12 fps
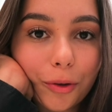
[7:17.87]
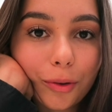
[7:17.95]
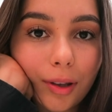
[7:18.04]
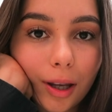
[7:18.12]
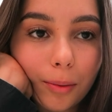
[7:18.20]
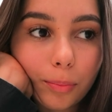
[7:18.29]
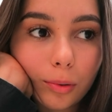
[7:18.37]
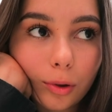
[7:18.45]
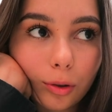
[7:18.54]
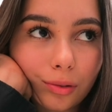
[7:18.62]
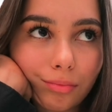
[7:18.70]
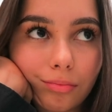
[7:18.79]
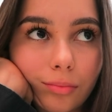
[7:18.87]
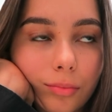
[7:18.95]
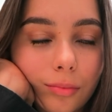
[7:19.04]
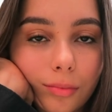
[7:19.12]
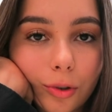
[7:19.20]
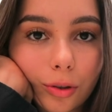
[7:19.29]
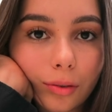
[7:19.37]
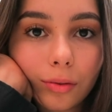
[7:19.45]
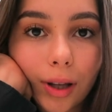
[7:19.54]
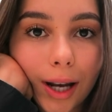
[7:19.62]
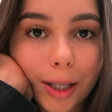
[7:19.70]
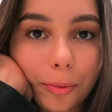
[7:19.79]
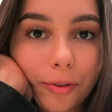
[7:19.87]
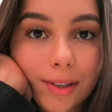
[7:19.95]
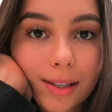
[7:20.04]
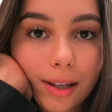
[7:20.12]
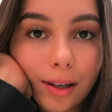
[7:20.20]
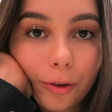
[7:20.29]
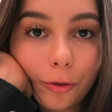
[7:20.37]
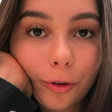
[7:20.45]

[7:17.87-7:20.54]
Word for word: do tempo que eu não tem nada pra fazer, eu